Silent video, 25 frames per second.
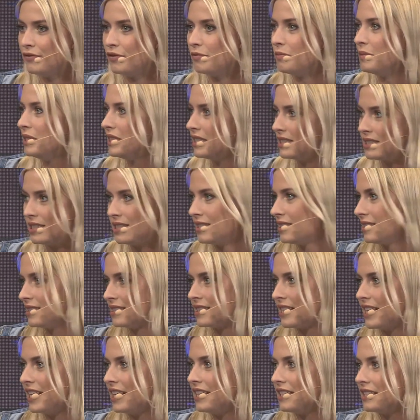Für mich ist es das,
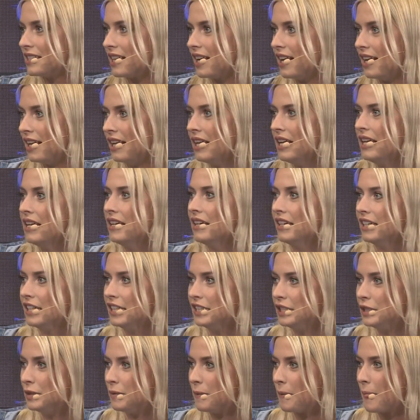das Gegenteil. Ja, oh
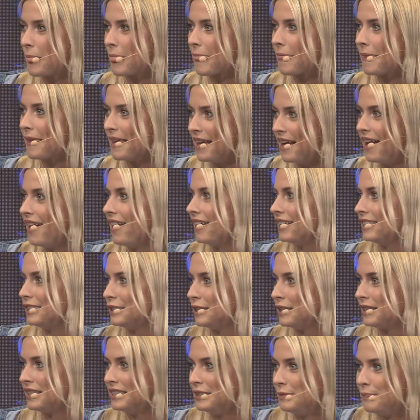doch ja,
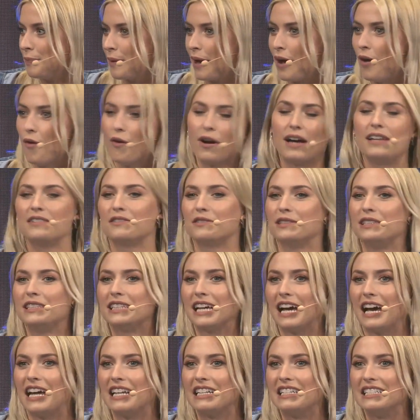ich, ich brauche, also ich
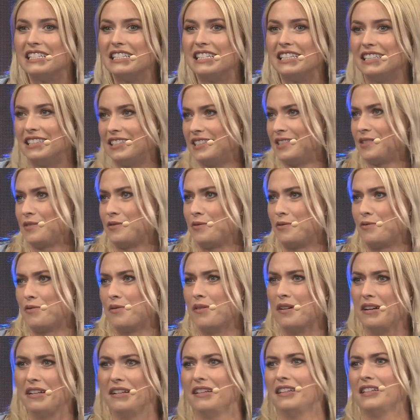kann nicht
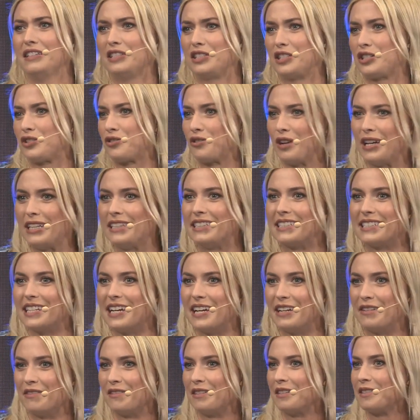so straight
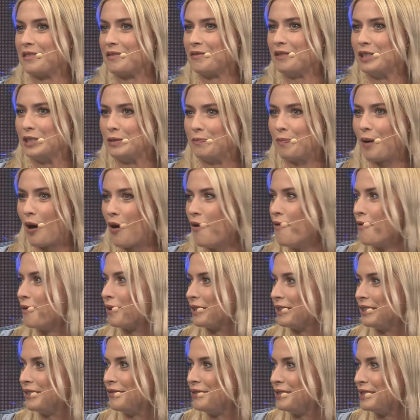sein oder so. Ich
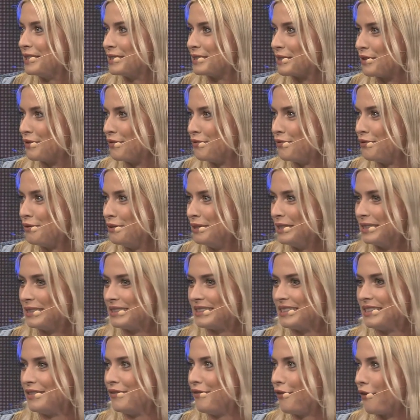brauche irgendwie das Gefühl,
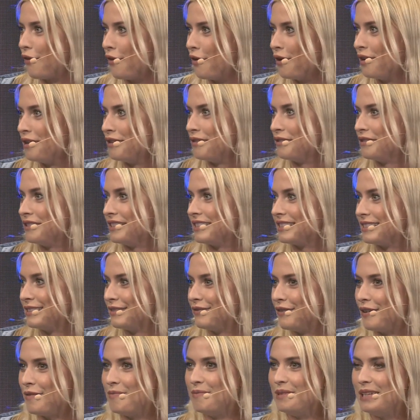das sind Freunde und das ist eine
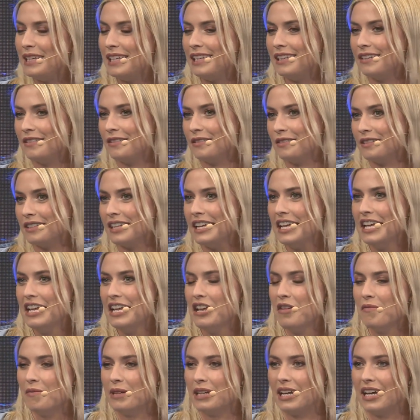Familie und
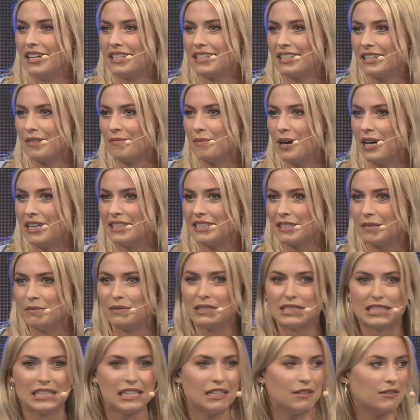man hat gemeinsam
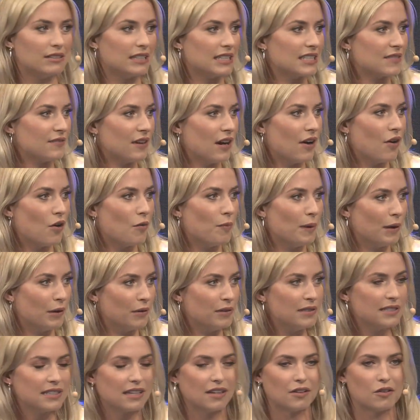Ziele. Und das war auch bei
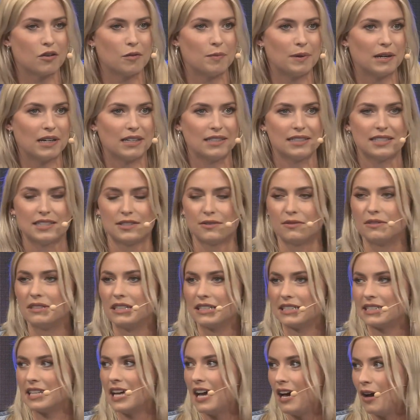unserer Kooperation
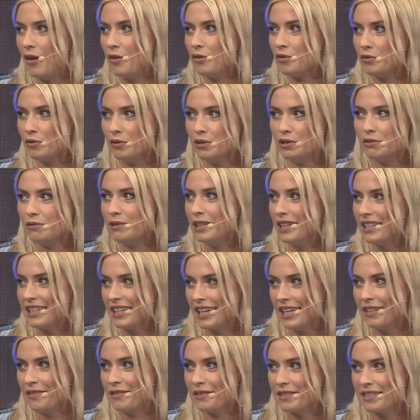das A und O. Julian
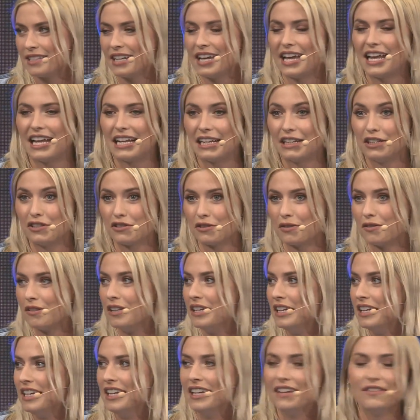kennen uns eigentlich schon,
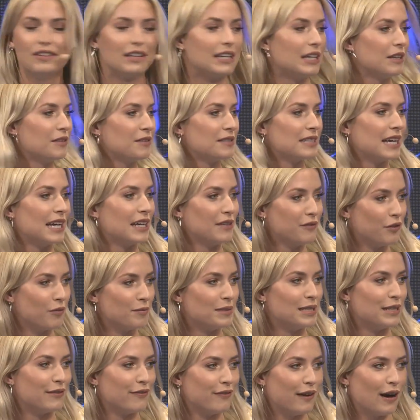wir kennen uns eigentlich vom
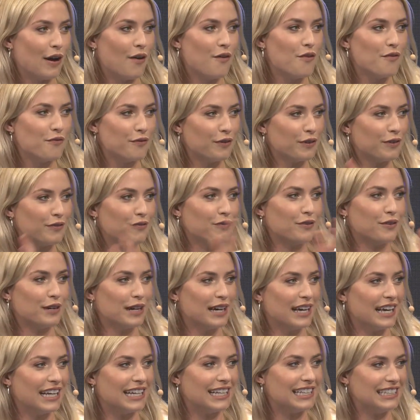TV von vor
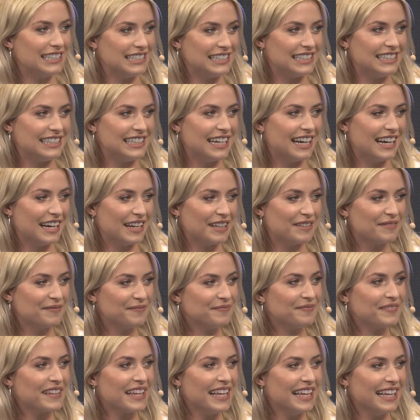etlichen Jahren.
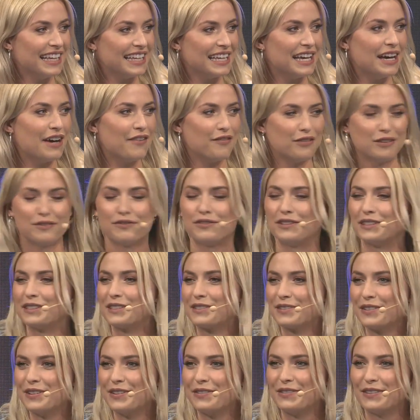Jahre? Ja, von vor
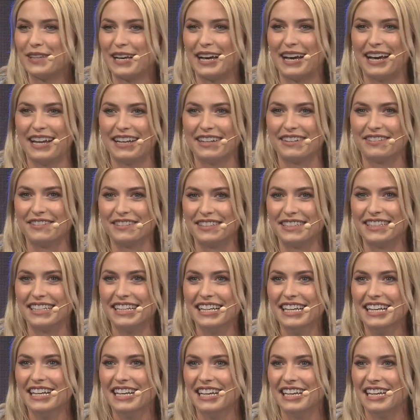zwölf Jahren. Und
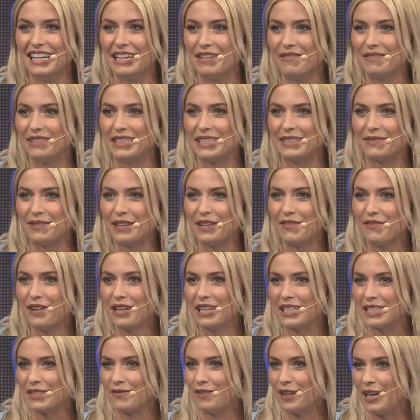ähm, deswegen war
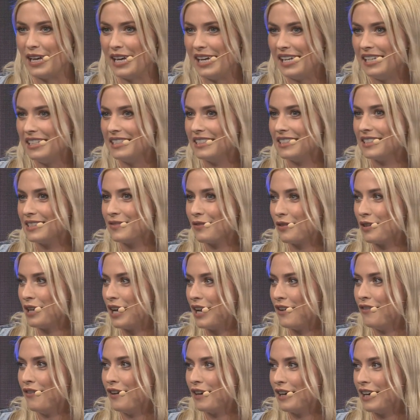das Verhältnis von
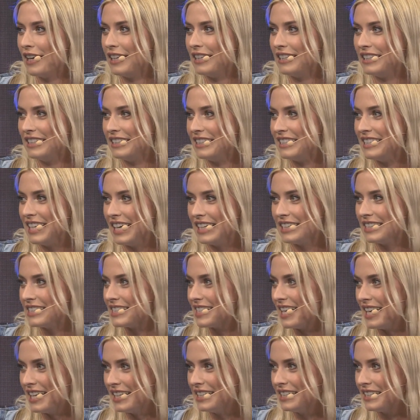Anfang an ein
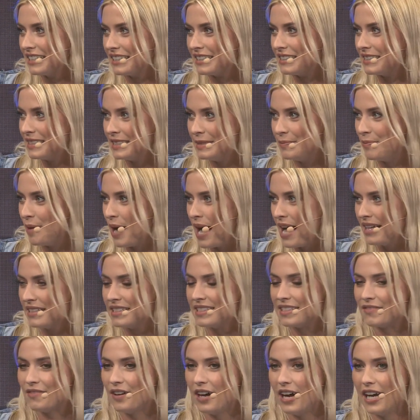ganz anderes. Die
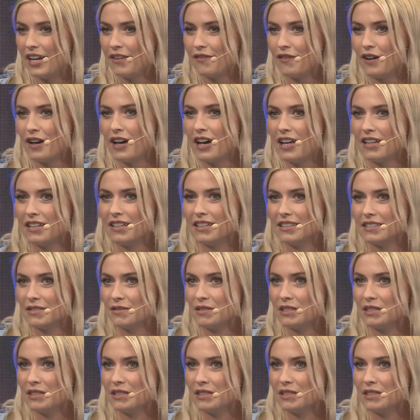Basis war einfach anders.